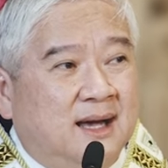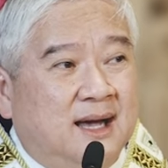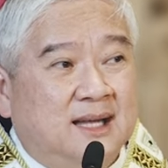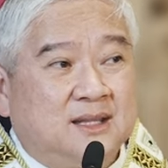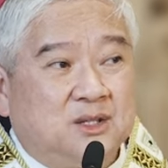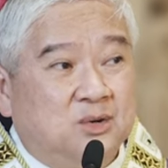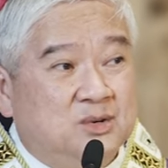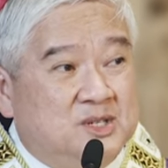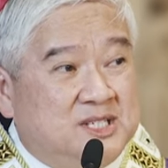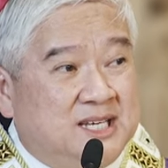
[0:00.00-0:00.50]

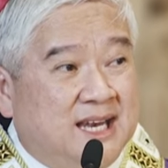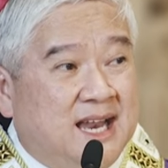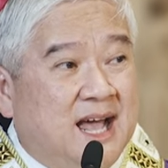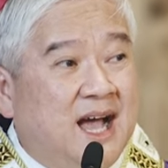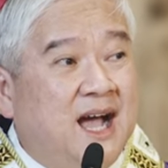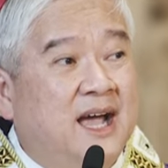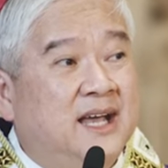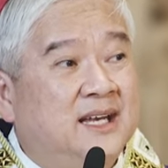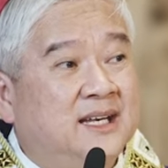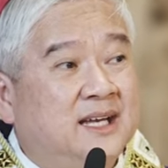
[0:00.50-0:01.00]
at kung
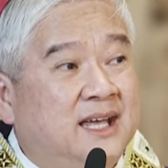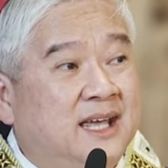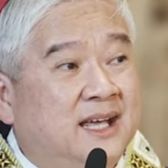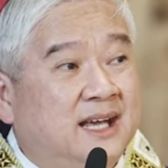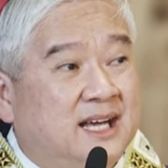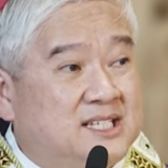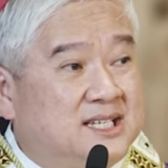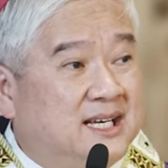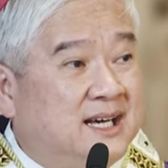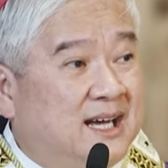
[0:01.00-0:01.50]
sila ay naging
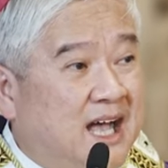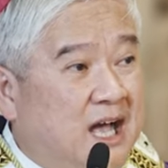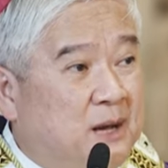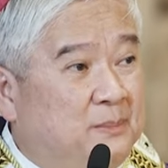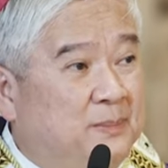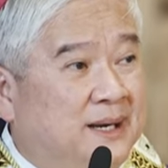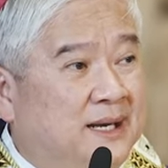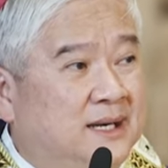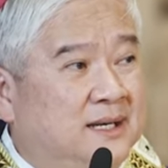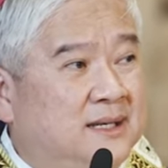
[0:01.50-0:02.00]

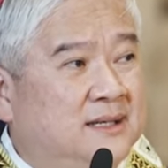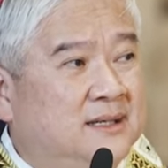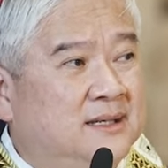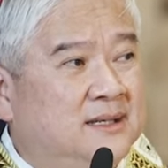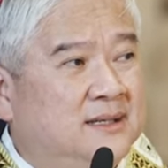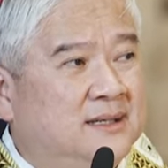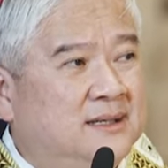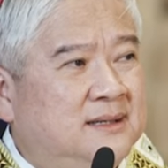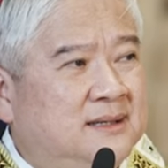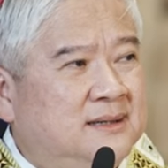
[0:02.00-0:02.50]
kasangkapan
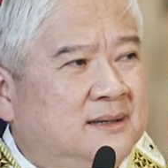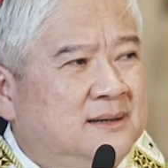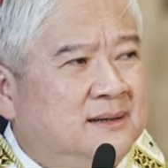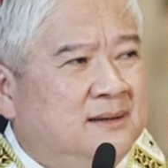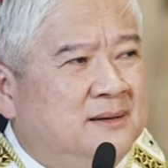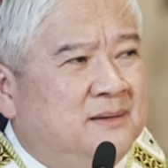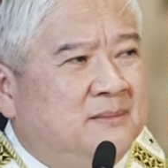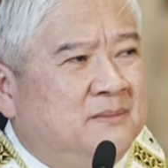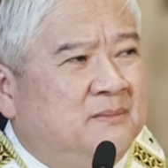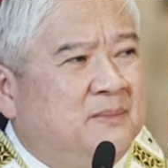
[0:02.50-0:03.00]

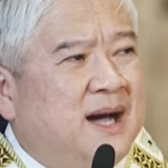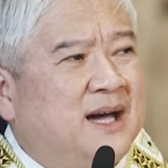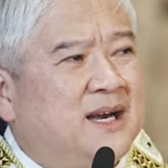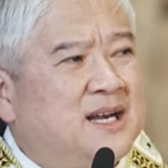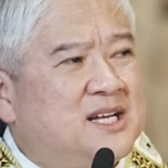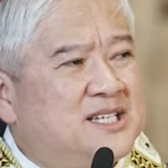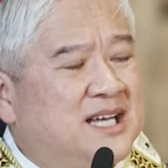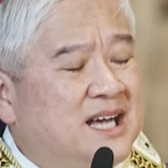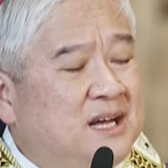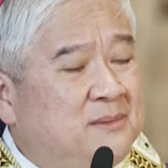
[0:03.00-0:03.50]
para
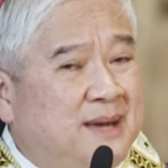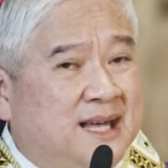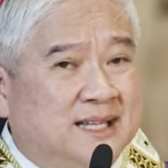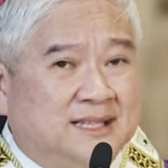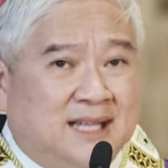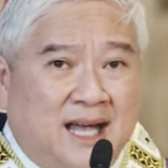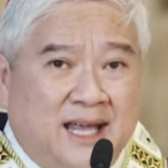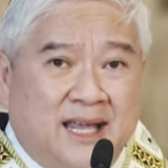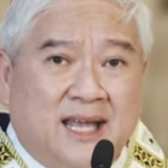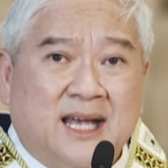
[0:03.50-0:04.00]
sa
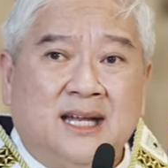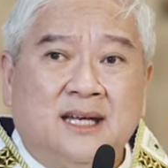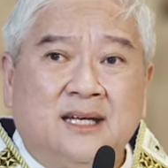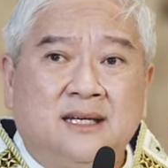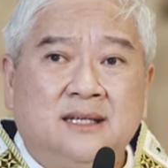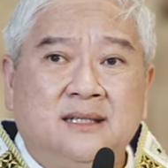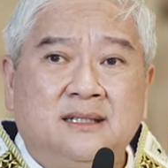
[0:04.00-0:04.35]
kamatayan,